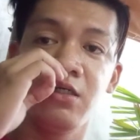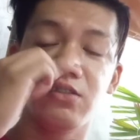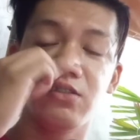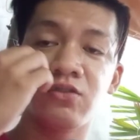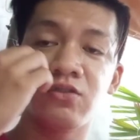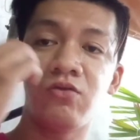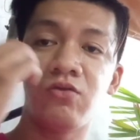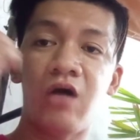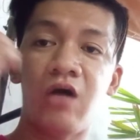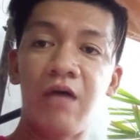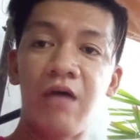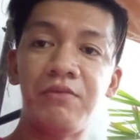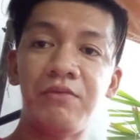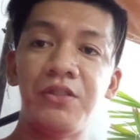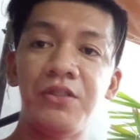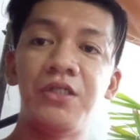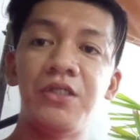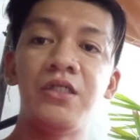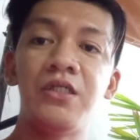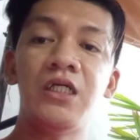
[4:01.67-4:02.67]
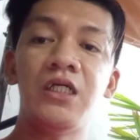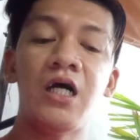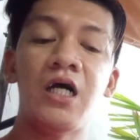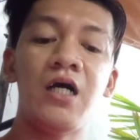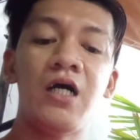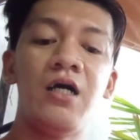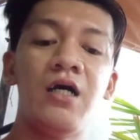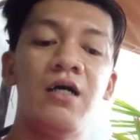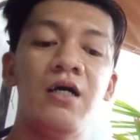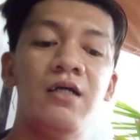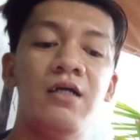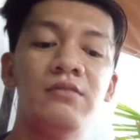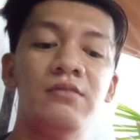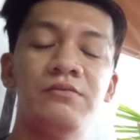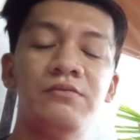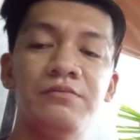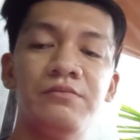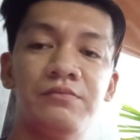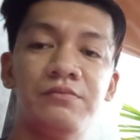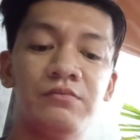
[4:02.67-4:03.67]
So, after uh, ah,
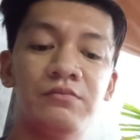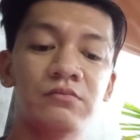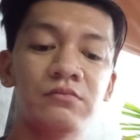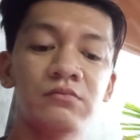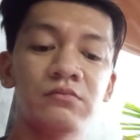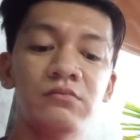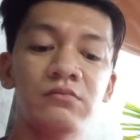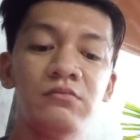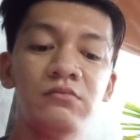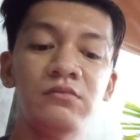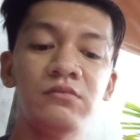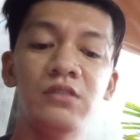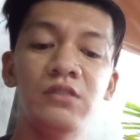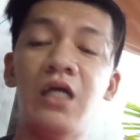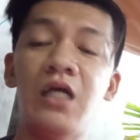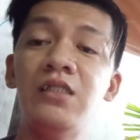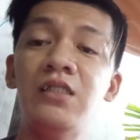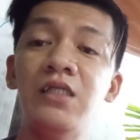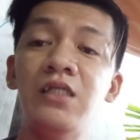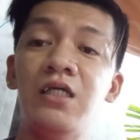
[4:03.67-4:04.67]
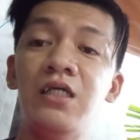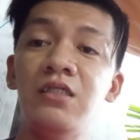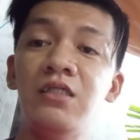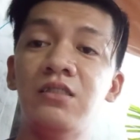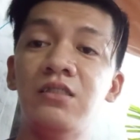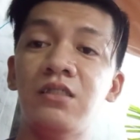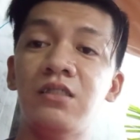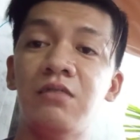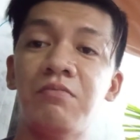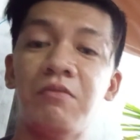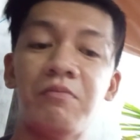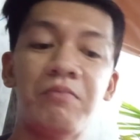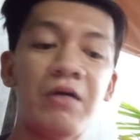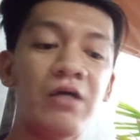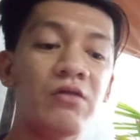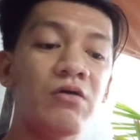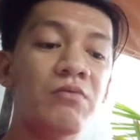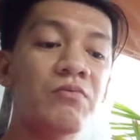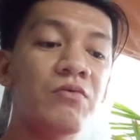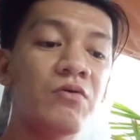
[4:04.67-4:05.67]
9 days,
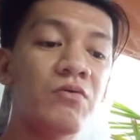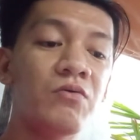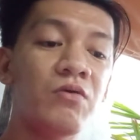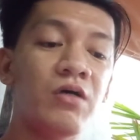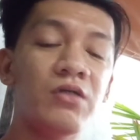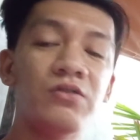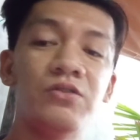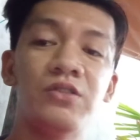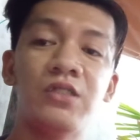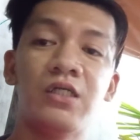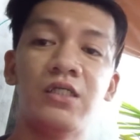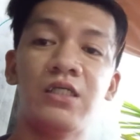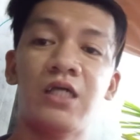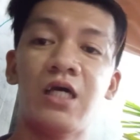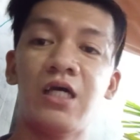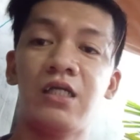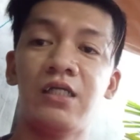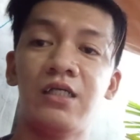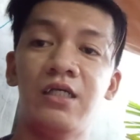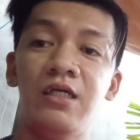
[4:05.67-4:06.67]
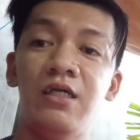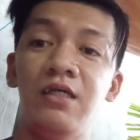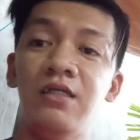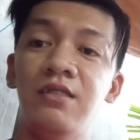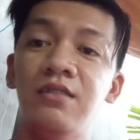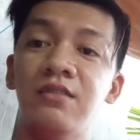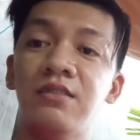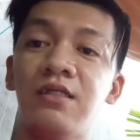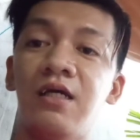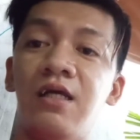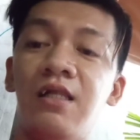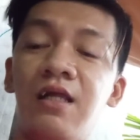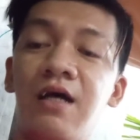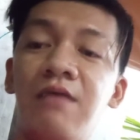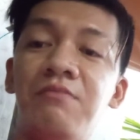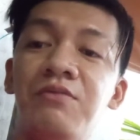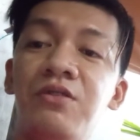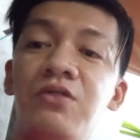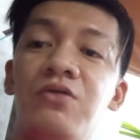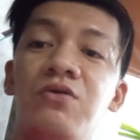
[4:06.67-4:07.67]
ipapalaw ko kung ano yung nangyari sa
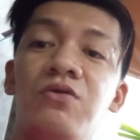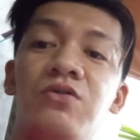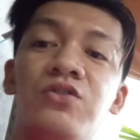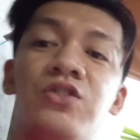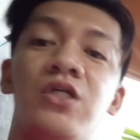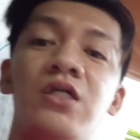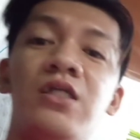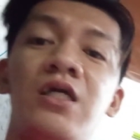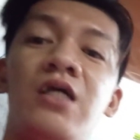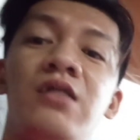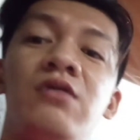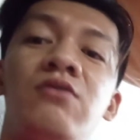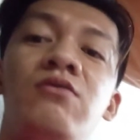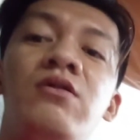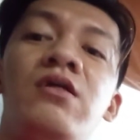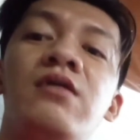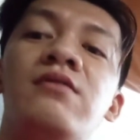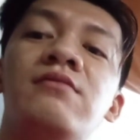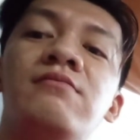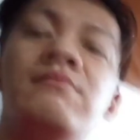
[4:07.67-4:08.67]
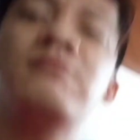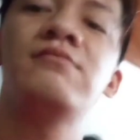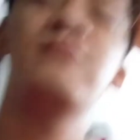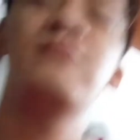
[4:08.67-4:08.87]
labi ko. Check natin ulit.